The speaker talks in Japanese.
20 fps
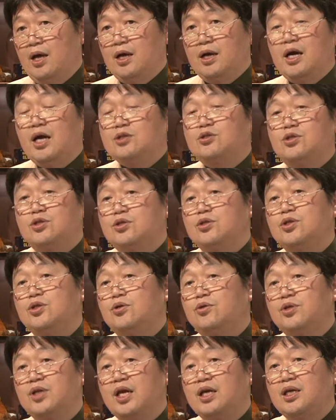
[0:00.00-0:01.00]
ガス水
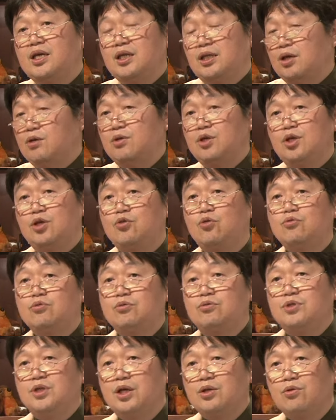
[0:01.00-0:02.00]
道電気っていうふうに一
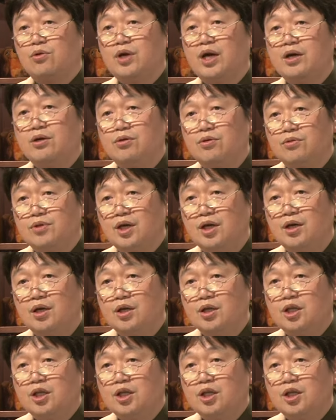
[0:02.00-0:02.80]
括りで捉えるよね。